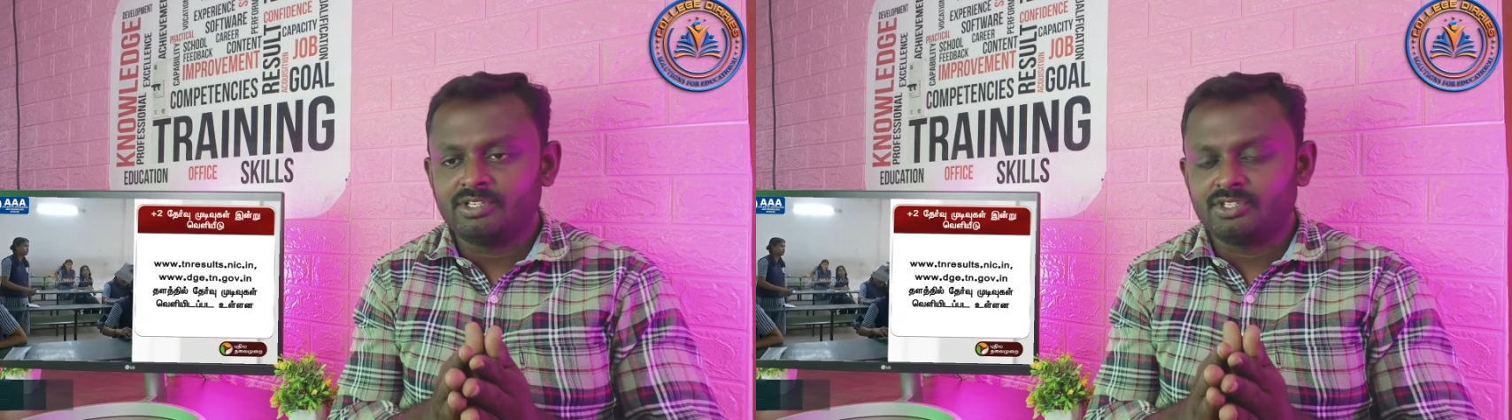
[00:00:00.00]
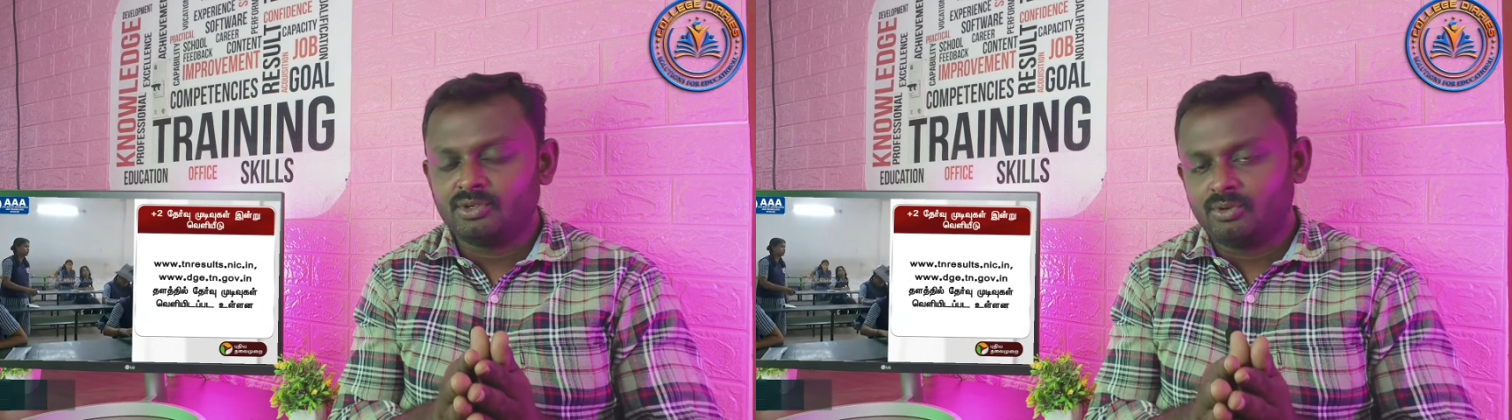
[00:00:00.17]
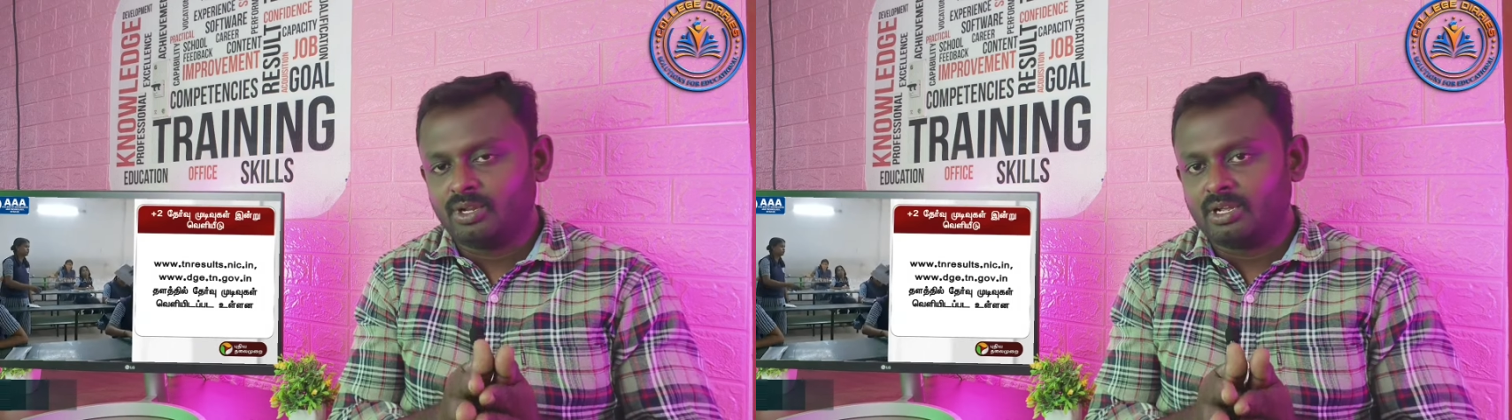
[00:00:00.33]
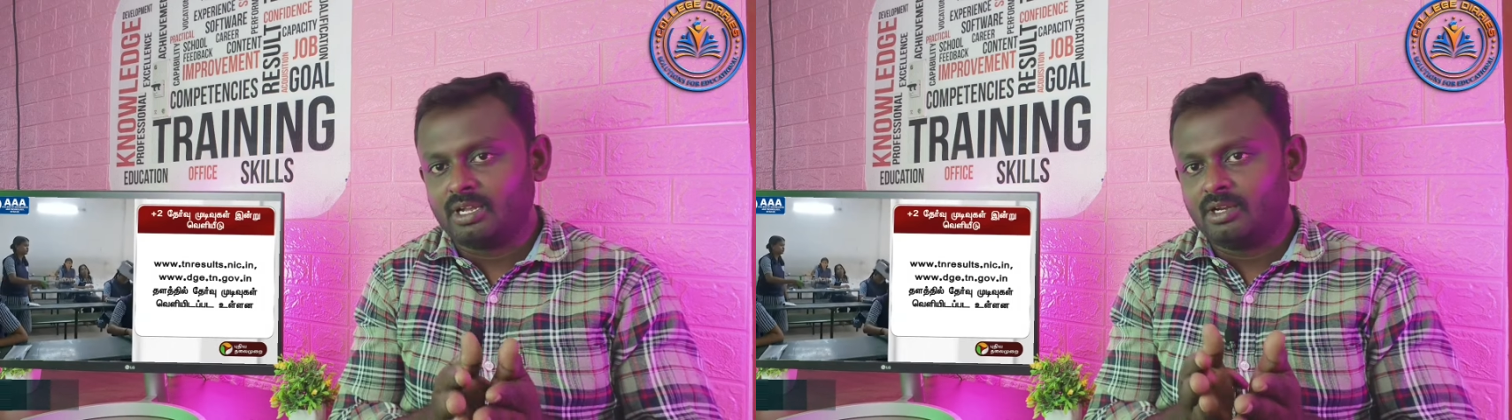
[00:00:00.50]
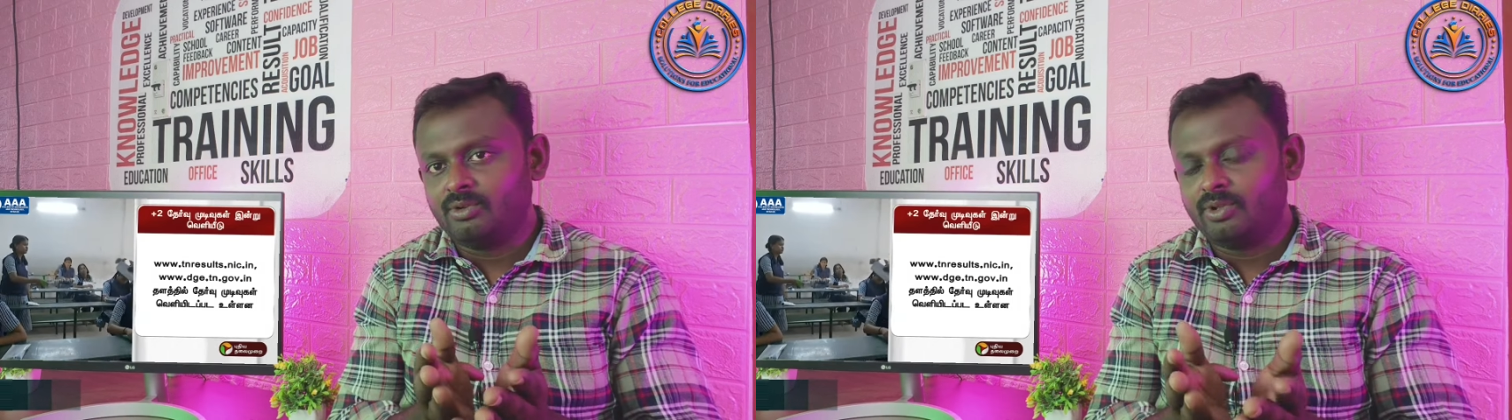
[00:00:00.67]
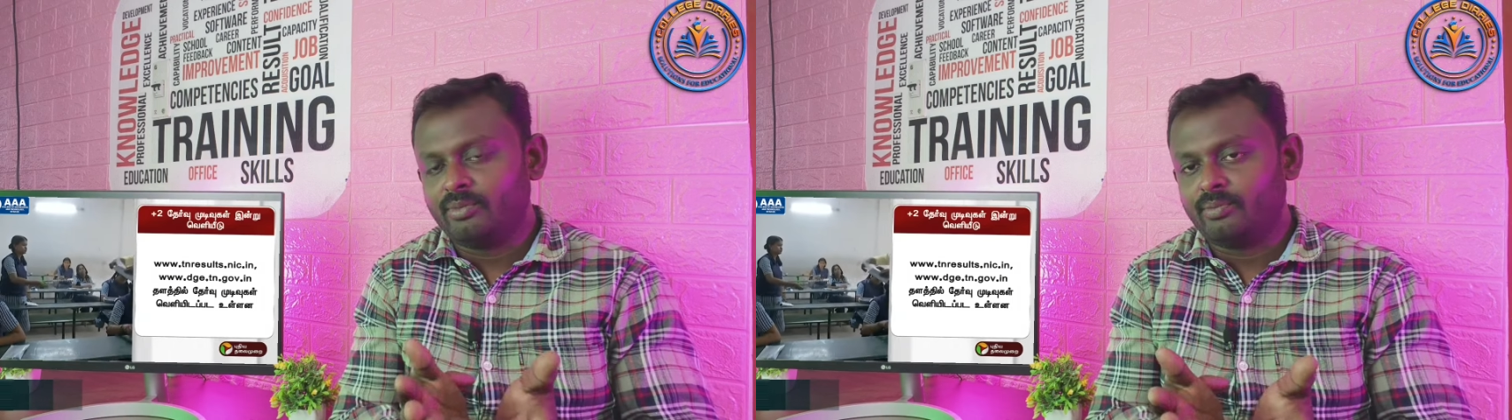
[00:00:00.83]
வச்சு ஒரு
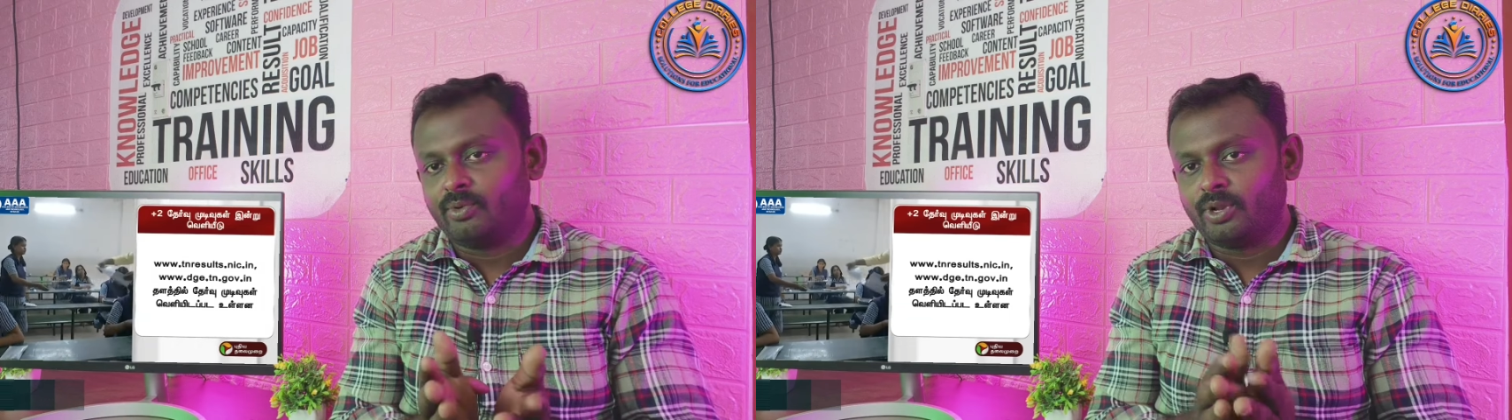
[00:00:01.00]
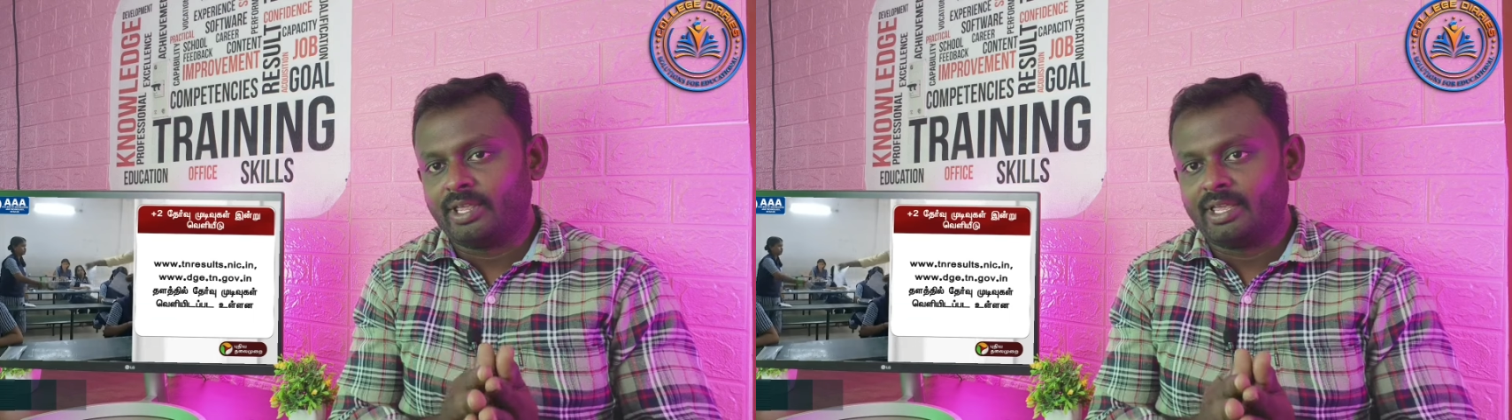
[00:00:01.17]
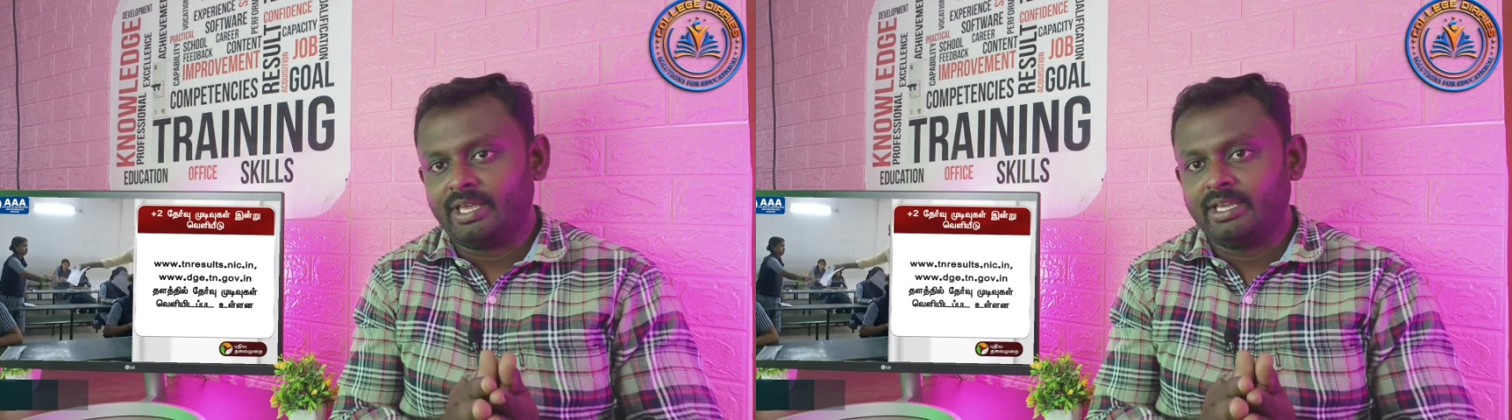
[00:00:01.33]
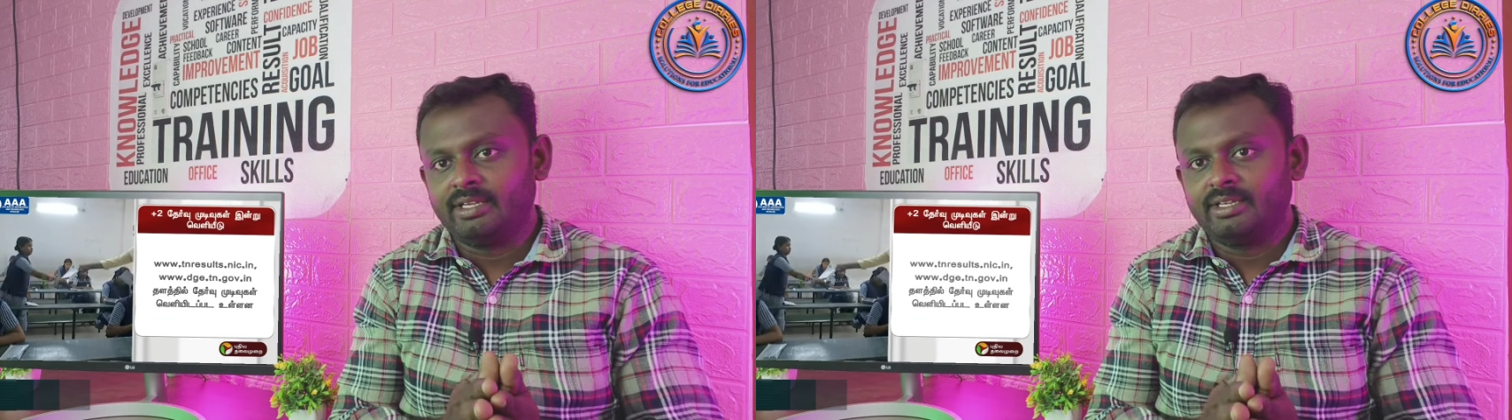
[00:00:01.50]
கல்லூரி போகிறீங்க